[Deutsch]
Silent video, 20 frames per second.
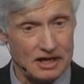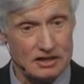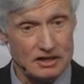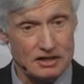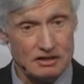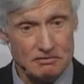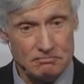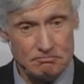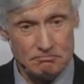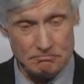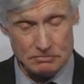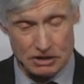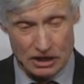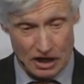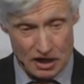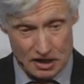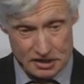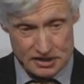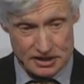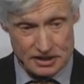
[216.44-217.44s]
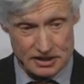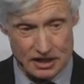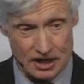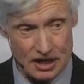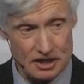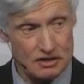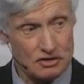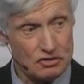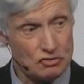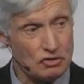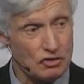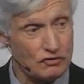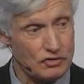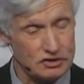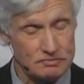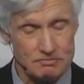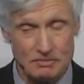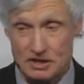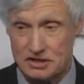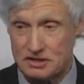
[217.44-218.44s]
hatte, mit 18 Jahren,
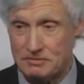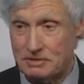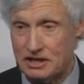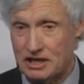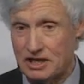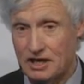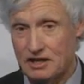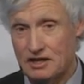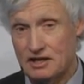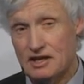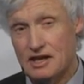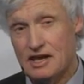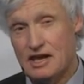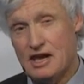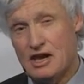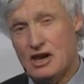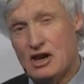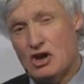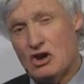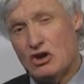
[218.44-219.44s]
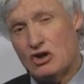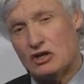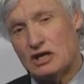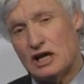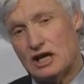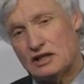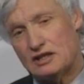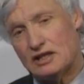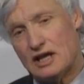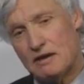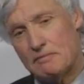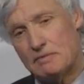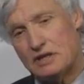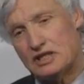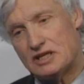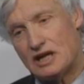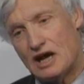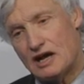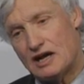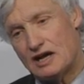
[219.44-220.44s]
Kurfürst Maximilian, und hat
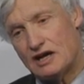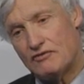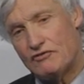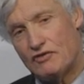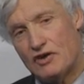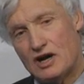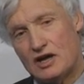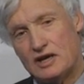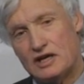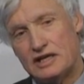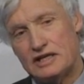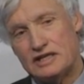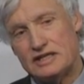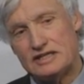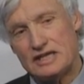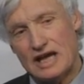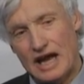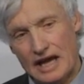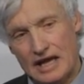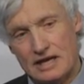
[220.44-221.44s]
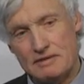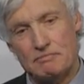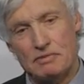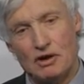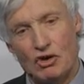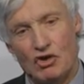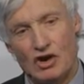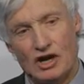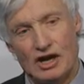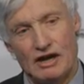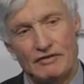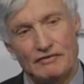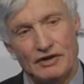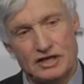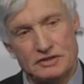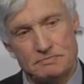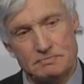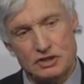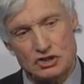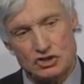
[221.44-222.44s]
damit angefangen, in dieser einen Brauerei
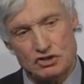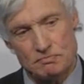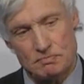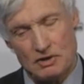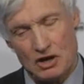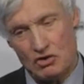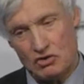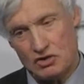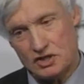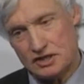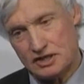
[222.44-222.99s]
Weißbier zu brauen.